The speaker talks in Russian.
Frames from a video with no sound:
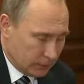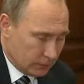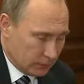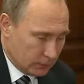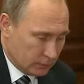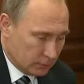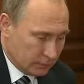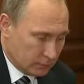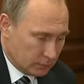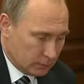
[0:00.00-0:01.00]

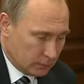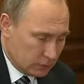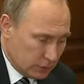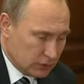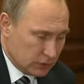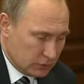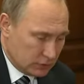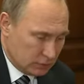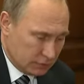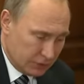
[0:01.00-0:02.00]
э,
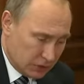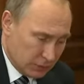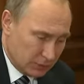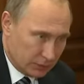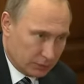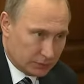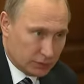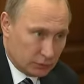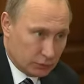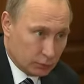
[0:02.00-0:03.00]
низкий, приемлемый
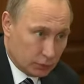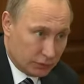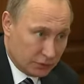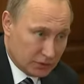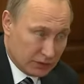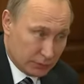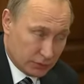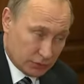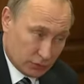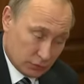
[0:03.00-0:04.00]
абсолютно уровень
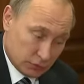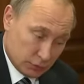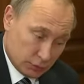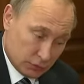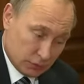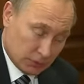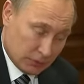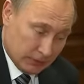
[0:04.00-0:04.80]
безработицы, но с учетом